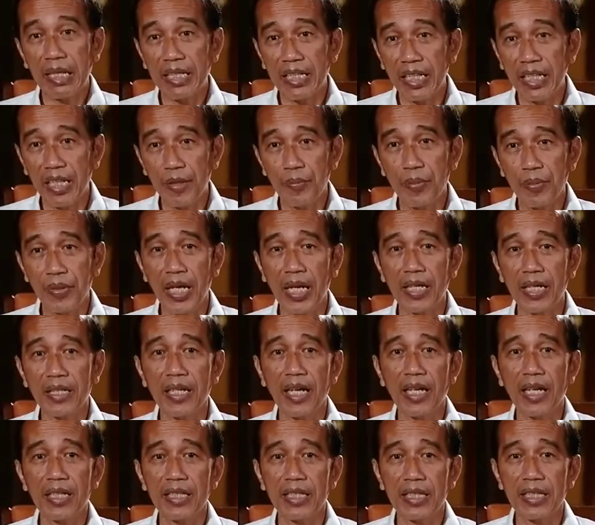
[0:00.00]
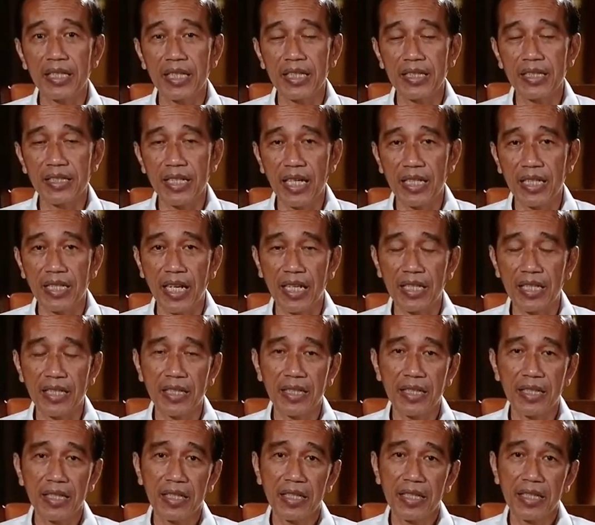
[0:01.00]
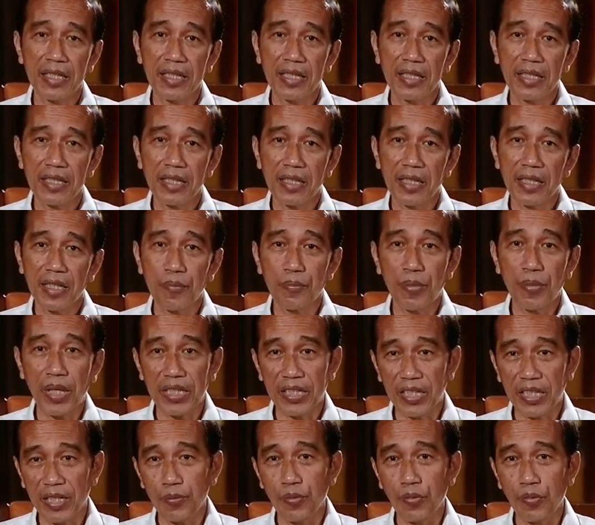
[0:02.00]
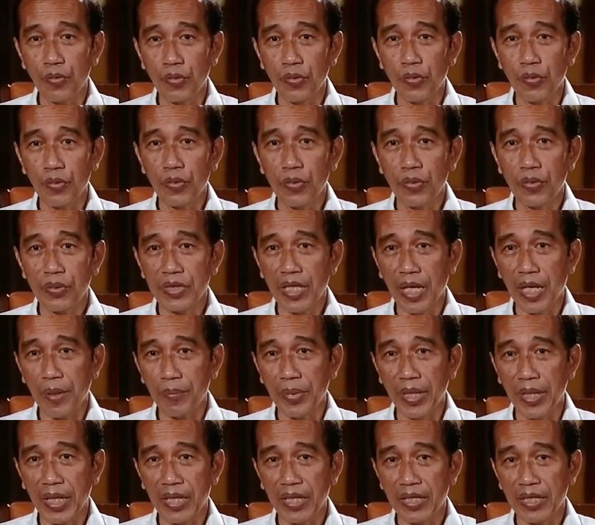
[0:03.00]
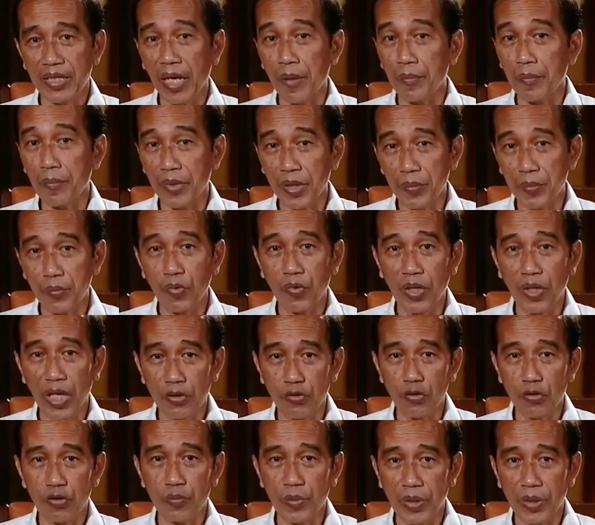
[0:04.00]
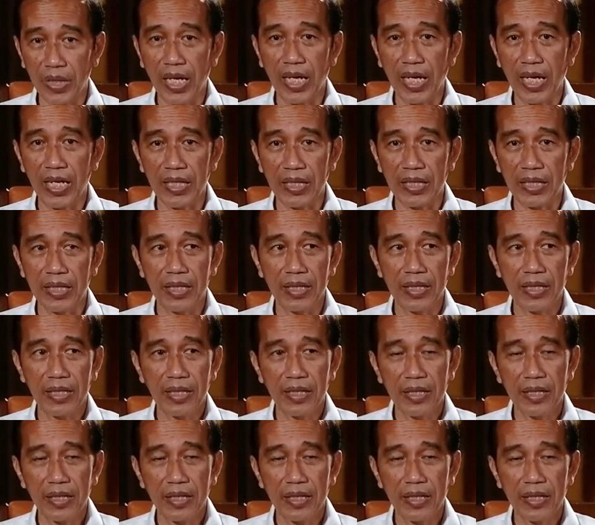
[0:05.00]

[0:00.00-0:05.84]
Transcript: kini berada di kisaran 4.000 sampai 6.000 kasus per hari.